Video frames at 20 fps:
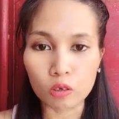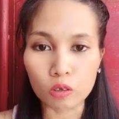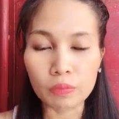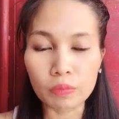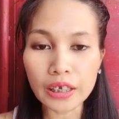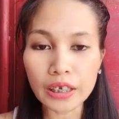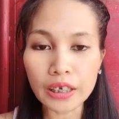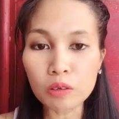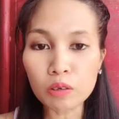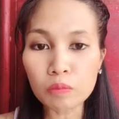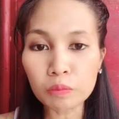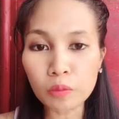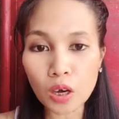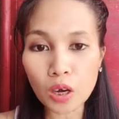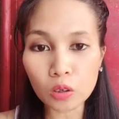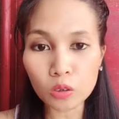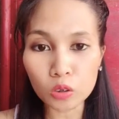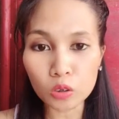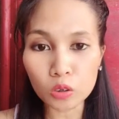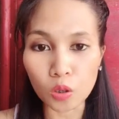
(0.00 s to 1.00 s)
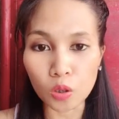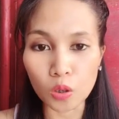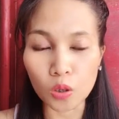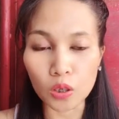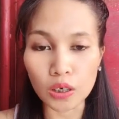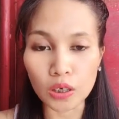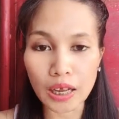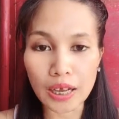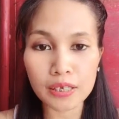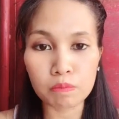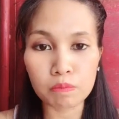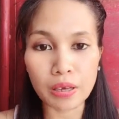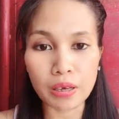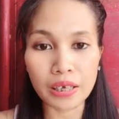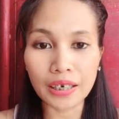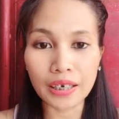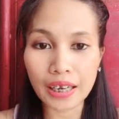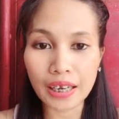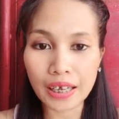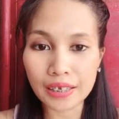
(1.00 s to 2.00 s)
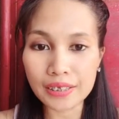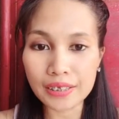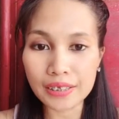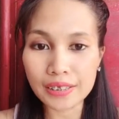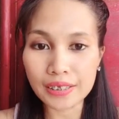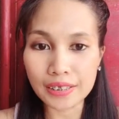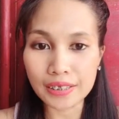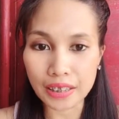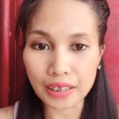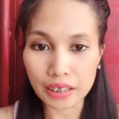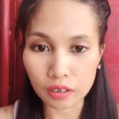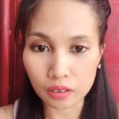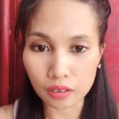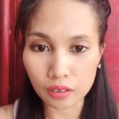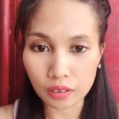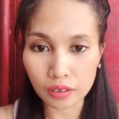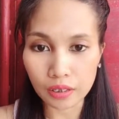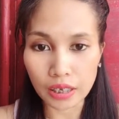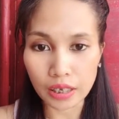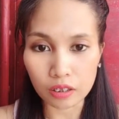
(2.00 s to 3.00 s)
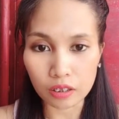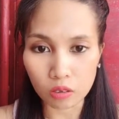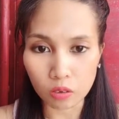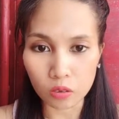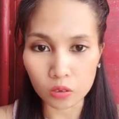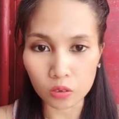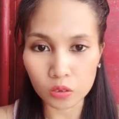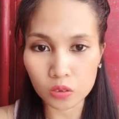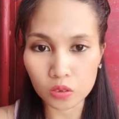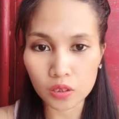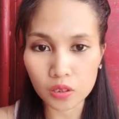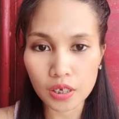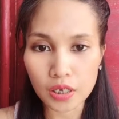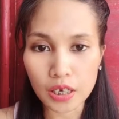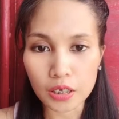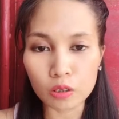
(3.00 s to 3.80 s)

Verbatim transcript: Umiinom po ako noon as my cleanse de detox.